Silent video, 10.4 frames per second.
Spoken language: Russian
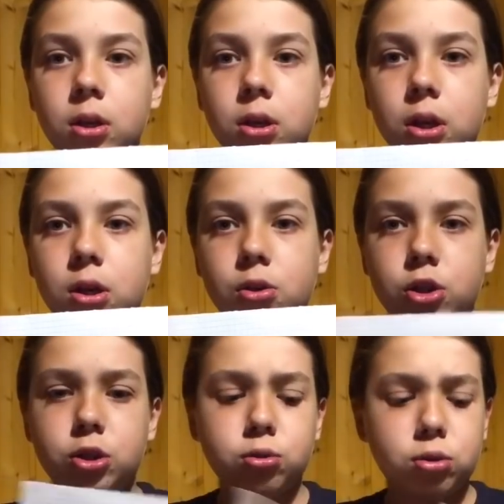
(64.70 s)
Я,
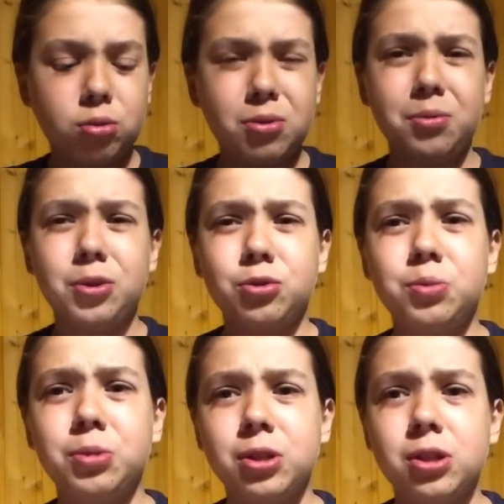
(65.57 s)
короче, ну такое, мне уже
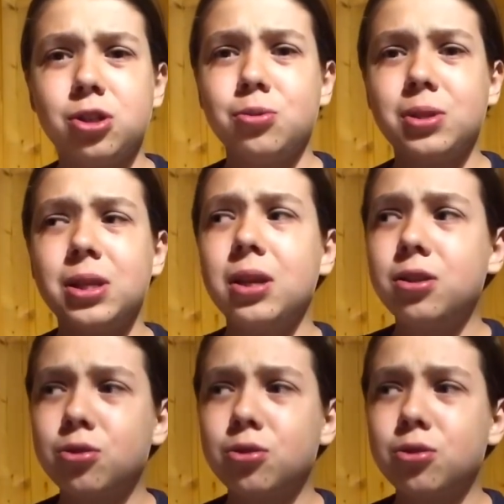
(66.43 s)
было нечего делать,